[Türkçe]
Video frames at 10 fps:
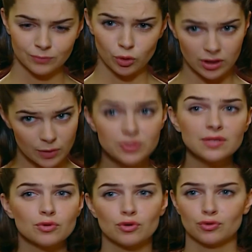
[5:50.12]
Böyle
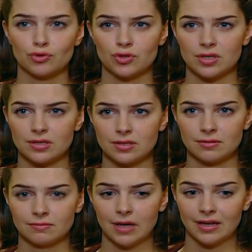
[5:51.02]
kapıda mı
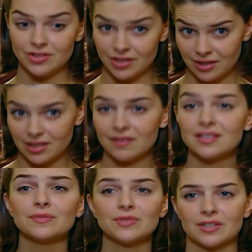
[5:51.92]
konuşacağız? Yani içeriye
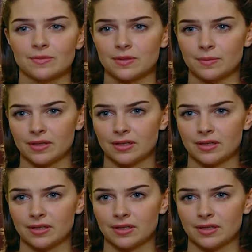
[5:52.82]
davet etmeyecek misin